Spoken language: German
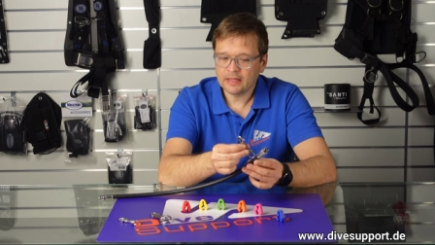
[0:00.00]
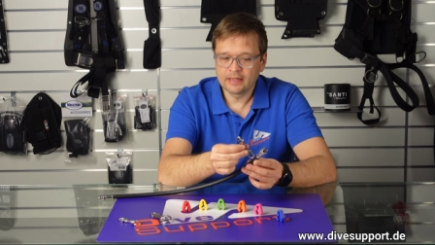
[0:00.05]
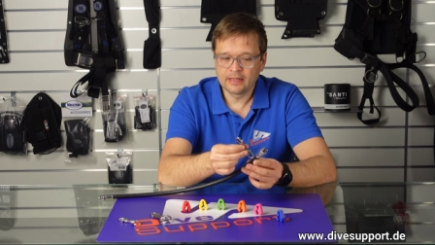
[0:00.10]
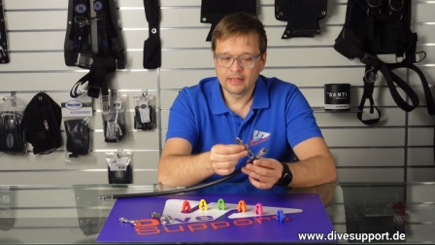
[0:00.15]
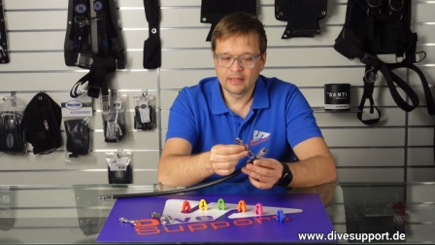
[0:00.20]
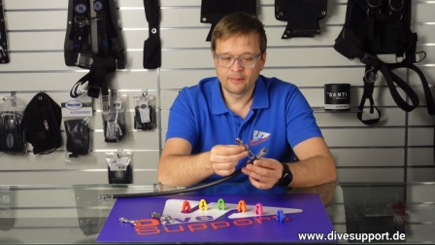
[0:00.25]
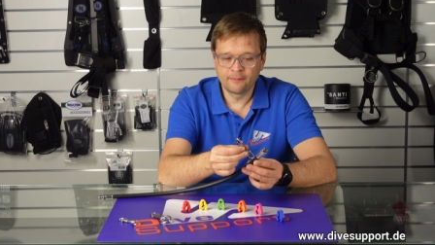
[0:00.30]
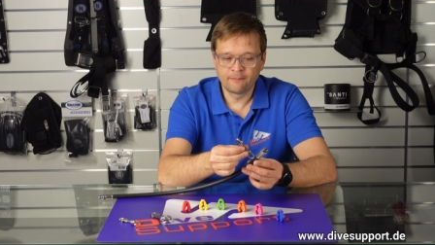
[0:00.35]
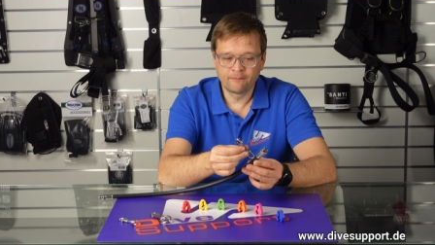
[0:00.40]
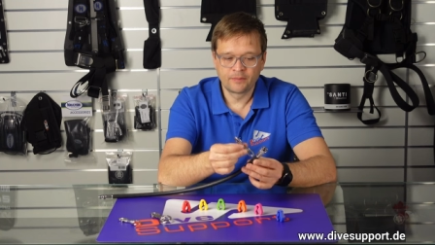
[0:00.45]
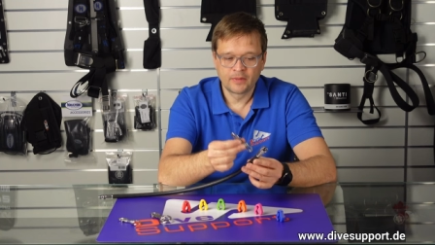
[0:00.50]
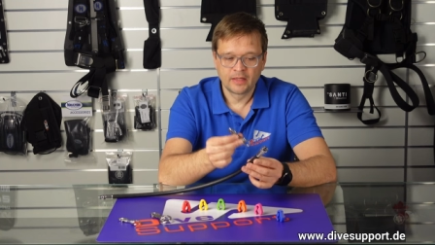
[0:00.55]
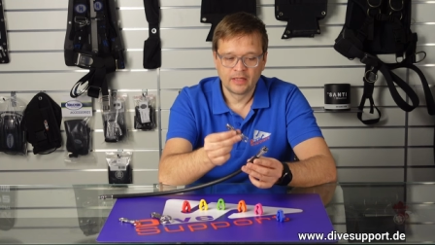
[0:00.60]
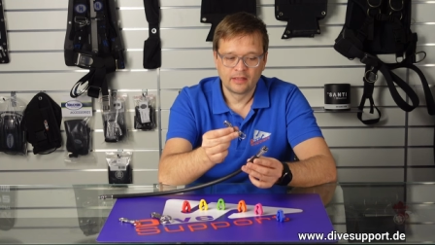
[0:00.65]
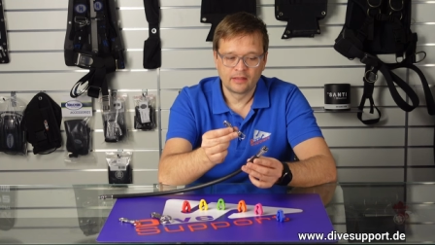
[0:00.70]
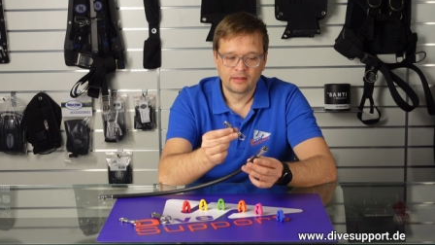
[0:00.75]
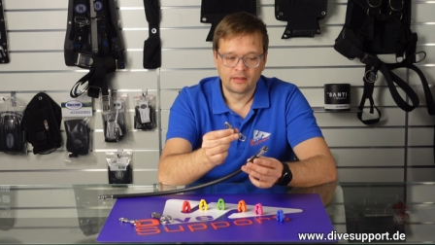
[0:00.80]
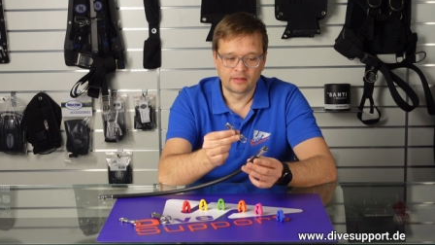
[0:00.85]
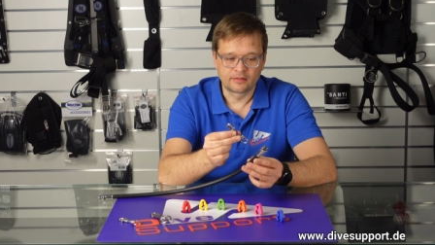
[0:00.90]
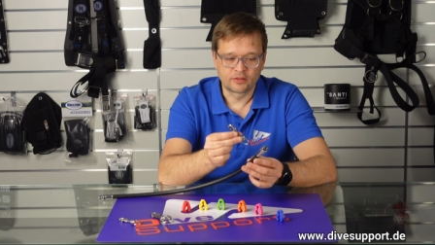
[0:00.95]
Ähm,
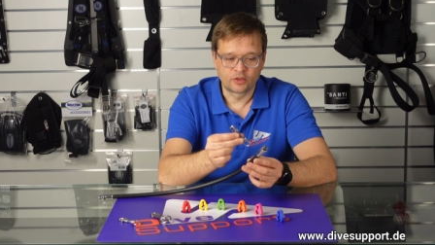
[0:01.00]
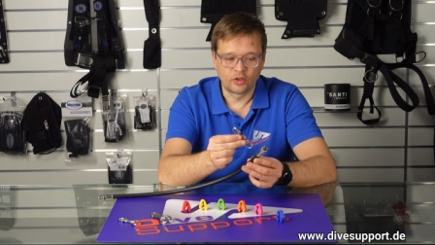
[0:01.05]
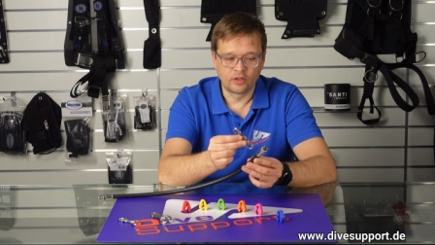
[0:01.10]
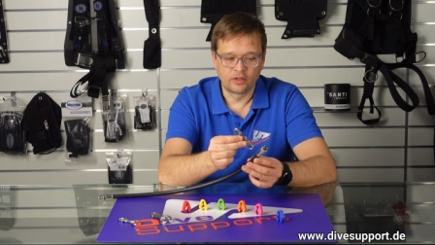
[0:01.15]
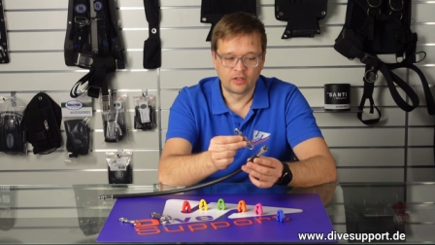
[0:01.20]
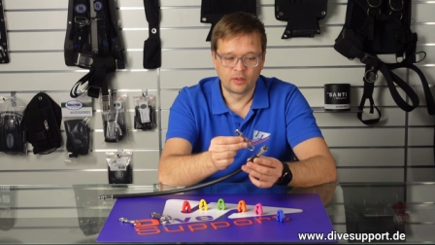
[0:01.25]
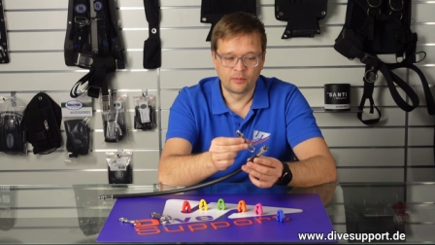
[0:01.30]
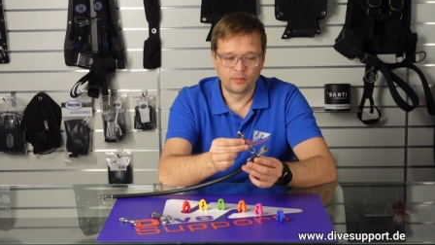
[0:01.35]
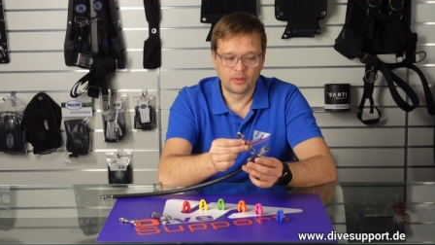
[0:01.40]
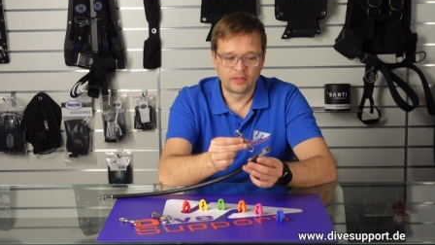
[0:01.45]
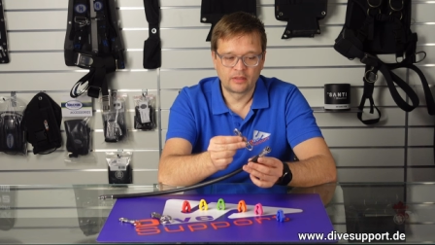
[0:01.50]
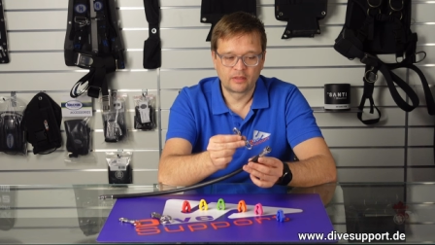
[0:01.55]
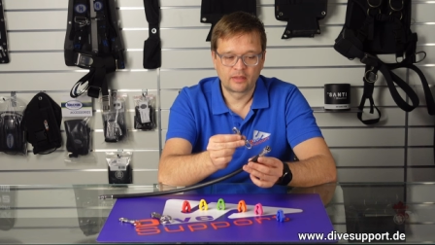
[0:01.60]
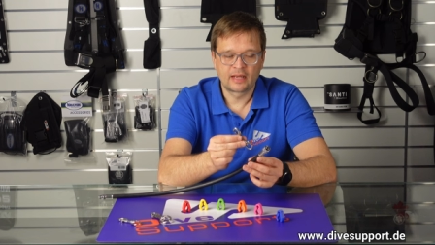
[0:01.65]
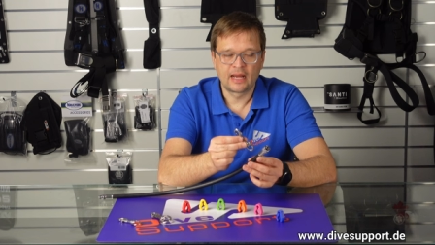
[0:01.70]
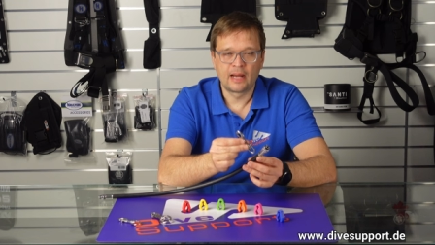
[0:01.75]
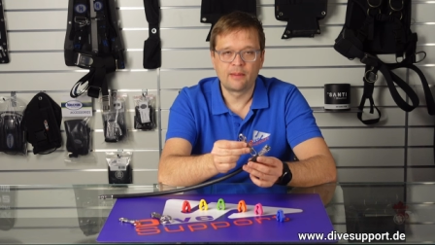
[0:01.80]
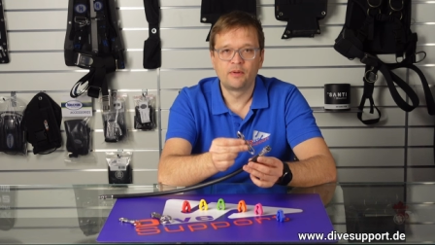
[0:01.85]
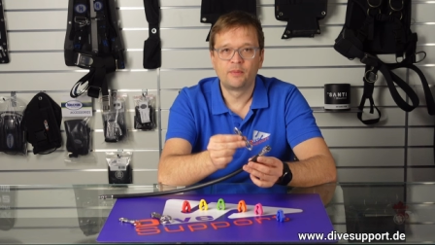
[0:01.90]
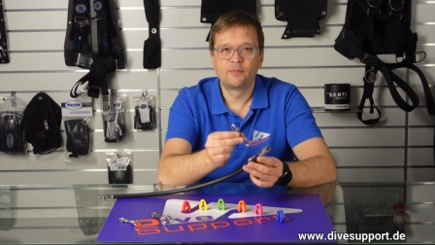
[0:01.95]
das könnt ihr mit
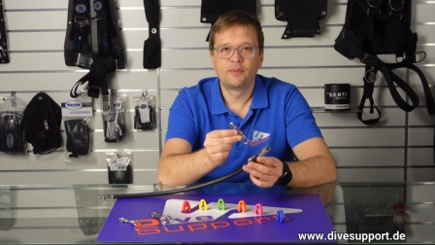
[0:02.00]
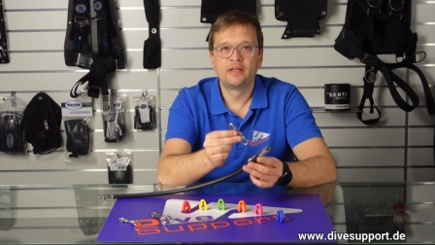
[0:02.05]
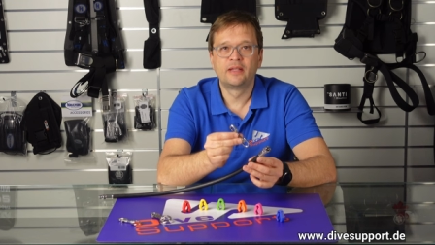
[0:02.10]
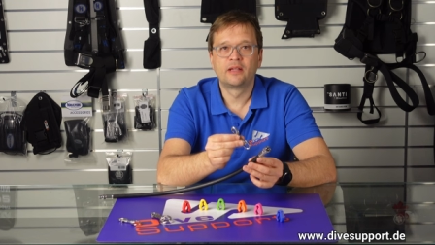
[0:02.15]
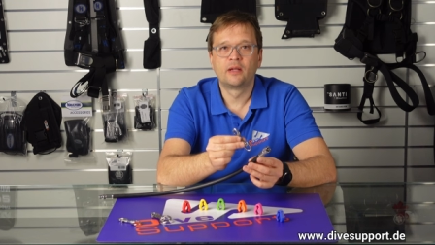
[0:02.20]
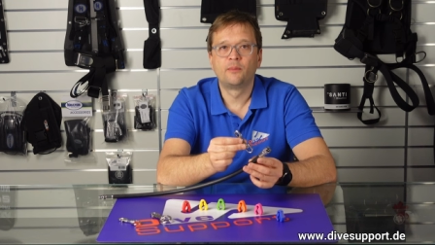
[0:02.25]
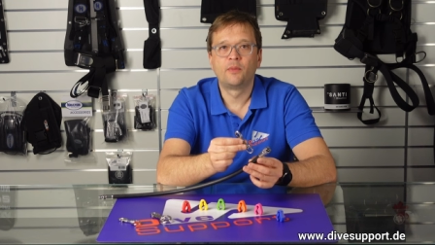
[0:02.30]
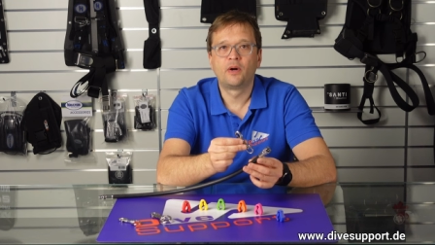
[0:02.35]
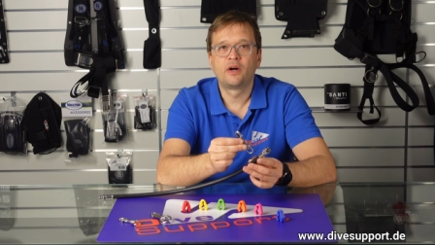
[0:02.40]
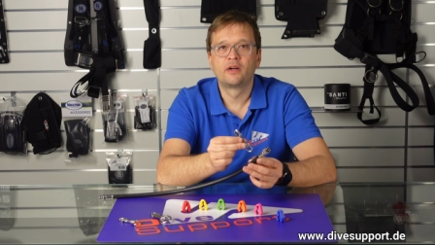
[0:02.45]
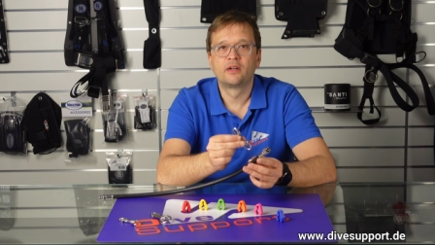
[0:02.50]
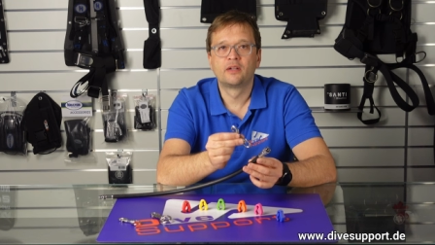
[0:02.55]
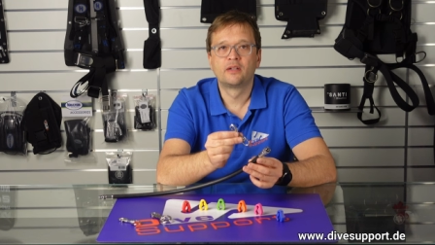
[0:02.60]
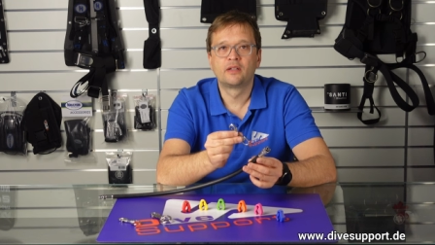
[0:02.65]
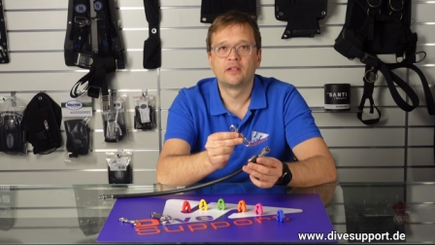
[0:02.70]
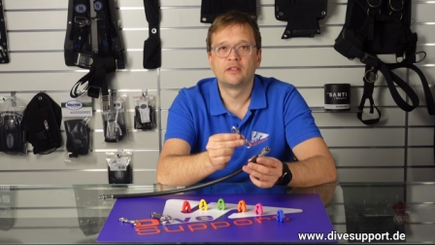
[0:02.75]
Kabelbindern machen,